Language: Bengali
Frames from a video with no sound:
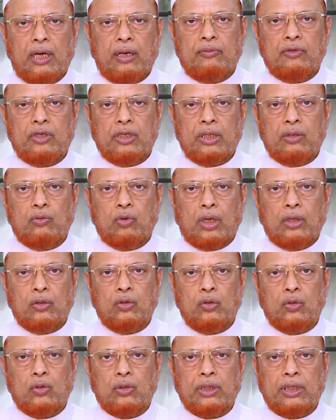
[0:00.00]
আমরি
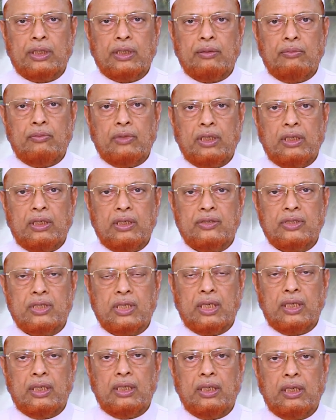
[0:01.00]

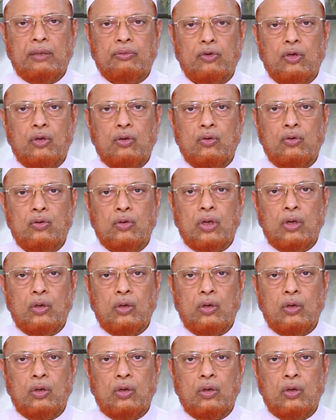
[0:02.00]
ওয়াহলুকতামিল্লিসানি আফকাহু